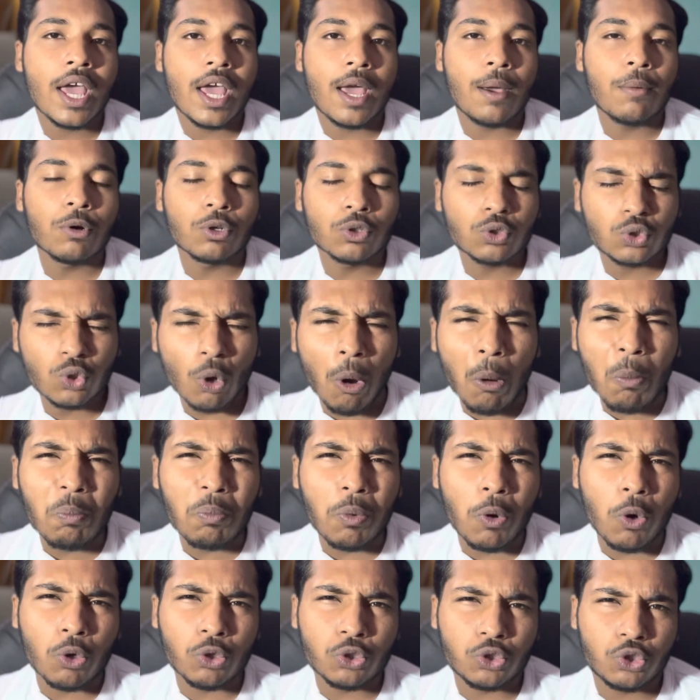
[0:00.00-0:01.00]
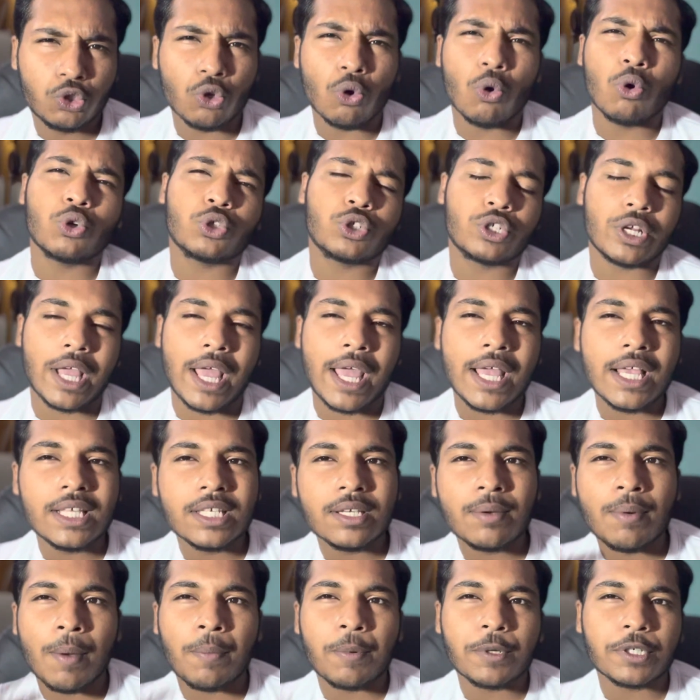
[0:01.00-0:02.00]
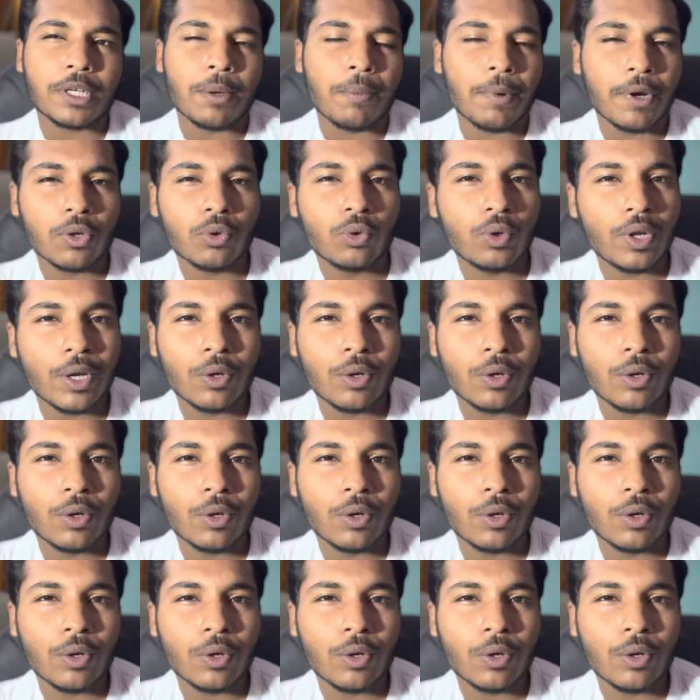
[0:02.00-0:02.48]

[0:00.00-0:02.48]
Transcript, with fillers: এবং দম্ভ জোশ এই যে ব্যাপার স্যাপারগুলো